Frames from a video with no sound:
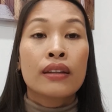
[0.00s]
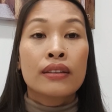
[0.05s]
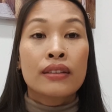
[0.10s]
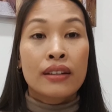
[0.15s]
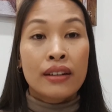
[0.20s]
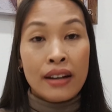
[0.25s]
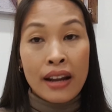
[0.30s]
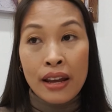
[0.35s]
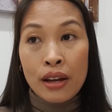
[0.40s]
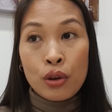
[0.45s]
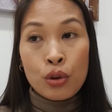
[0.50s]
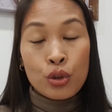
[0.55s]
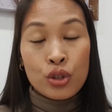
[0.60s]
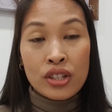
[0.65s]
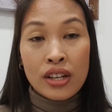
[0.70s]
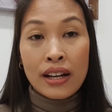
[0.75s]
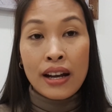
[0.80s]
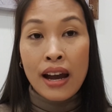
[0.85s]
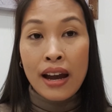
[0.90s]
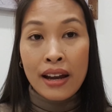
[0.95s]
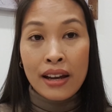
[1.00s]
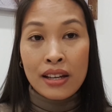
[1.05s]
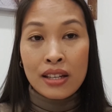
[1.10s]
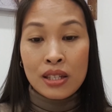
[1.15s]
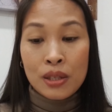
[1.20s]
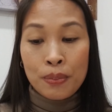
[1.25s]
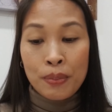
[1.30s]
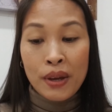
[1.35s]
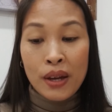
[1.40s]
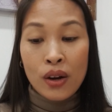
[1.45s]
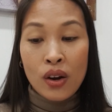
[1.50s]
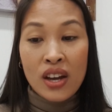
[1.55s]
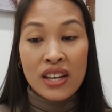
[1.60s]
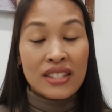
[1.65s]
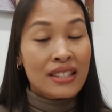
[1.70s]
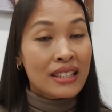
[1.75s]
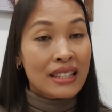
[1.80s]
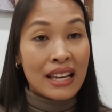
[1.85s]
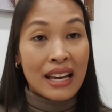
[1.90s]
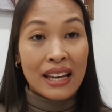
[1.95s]
Trinay ko siya guys, pero
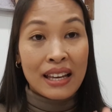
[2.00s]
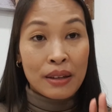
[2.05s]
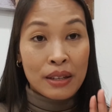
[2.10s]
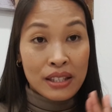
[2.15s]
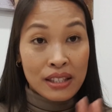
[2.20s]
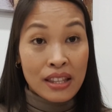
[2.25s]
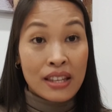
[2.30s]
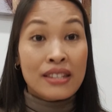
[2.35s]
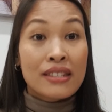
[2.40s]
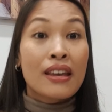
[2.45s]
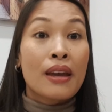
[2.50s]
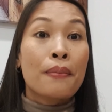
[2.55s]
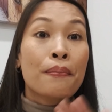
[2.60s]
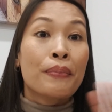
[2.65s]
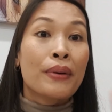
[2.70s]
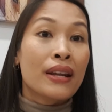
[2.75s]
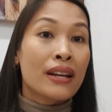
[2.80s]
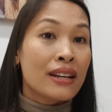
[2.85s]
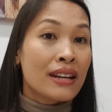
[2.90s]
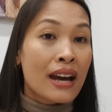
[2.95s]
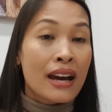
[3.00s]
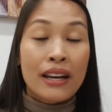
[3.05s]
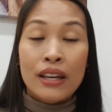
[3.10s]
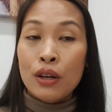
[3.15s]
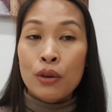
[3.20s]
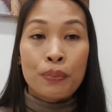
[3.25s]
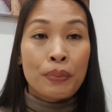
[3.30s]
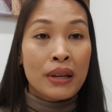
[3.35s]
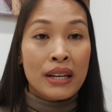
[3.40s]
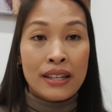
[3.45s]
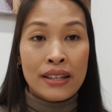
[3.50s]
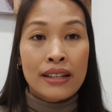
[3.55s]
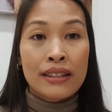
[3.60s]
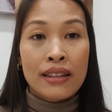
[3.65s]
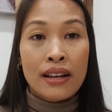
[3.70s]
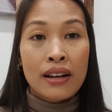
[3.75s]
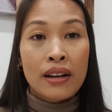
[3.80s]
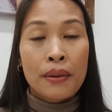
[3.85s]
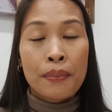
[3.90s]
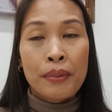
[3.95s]
as, the same pa rin, ayaw pa rin niya
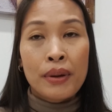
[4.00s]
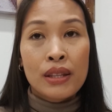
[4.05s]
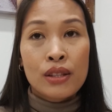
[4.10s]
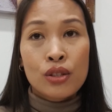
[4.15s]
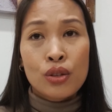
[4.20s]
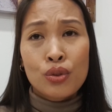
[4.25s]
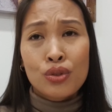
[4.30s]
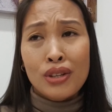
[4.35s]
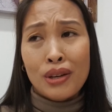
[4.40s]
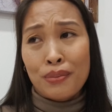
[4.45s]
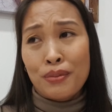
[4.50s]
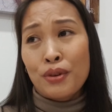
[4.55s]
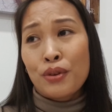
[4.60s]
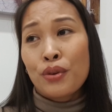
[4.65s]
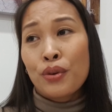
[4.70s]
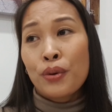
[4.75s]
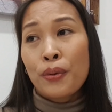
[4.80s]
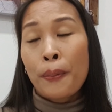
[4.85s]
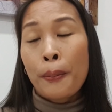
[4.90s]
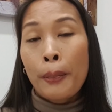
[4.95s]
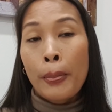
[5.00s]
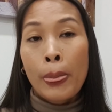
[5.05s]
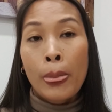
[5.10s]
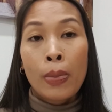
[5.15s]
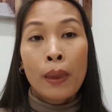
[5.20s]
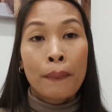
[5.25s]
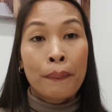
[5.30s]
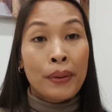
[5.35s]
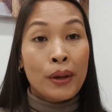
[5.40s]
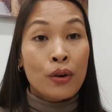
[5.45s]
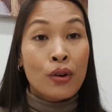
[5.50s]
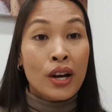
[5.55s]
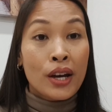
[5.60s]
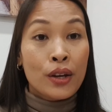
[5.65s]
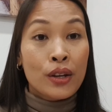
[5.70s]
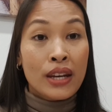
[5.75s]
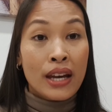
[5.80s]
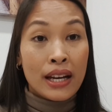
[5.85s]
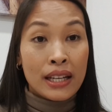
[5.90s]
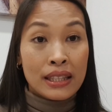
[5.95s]
tanggapin. So, sabi ko, pero
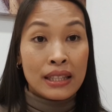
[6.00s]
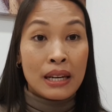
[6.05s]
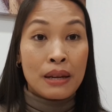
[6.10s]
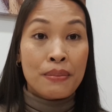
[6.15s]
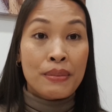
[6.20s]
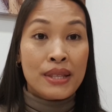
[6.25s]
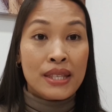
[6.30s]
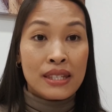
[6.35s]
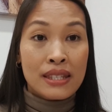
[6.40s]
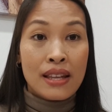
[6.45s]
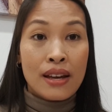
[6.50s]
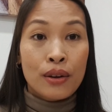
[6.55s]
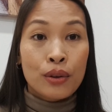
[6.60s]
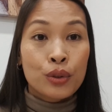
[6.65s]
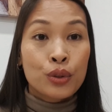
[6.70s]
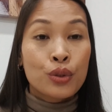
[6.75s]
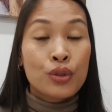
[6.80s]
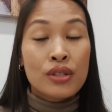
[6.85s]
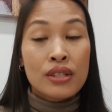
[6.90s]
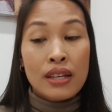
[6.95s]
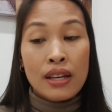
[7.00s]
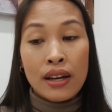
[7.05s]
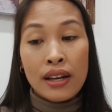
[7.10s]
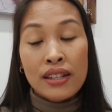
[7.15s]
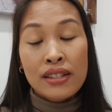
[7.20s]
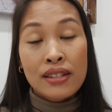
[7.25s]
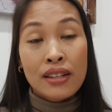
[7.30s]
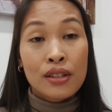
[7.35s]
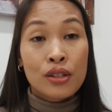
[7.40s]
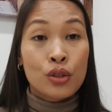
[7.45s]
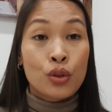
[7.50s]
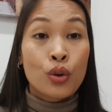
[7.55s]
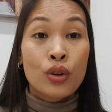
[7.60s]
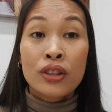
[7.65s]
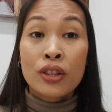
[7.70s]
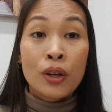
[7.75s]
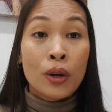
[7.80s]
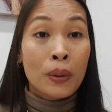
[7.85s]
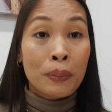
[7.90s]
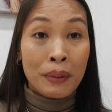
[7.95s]
ngayon naka 3 months na ako dun sa AdSense ko,
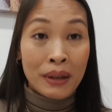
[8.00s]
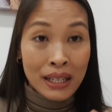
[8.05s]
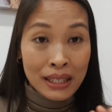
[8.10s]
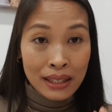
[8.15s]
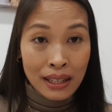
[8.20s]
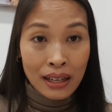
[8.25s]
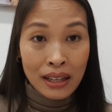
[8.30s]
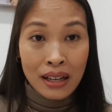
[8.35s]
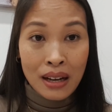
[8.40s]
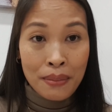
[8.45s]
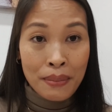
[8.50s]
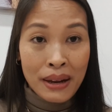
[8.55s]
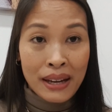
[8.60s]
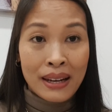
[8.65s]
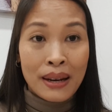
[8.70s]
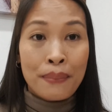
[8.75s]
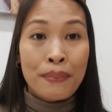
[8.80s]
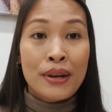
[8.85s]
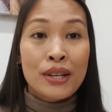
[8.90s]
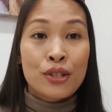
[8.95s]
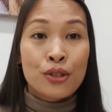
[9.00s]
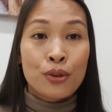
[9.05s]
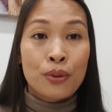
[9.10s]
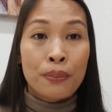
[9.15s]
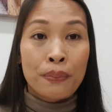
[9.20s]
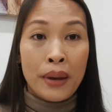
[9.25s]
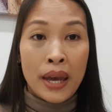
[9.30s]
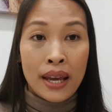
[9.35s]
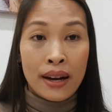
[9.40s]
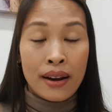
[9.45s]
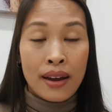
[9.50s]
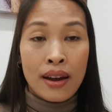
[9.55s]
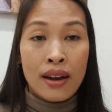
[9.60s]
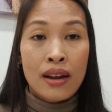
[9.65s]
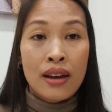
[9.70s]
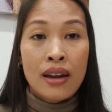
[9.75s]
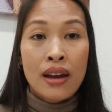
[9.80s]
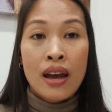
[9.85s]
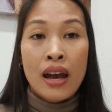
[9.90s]
hindi ko pa rin talaga mailabas yung pera.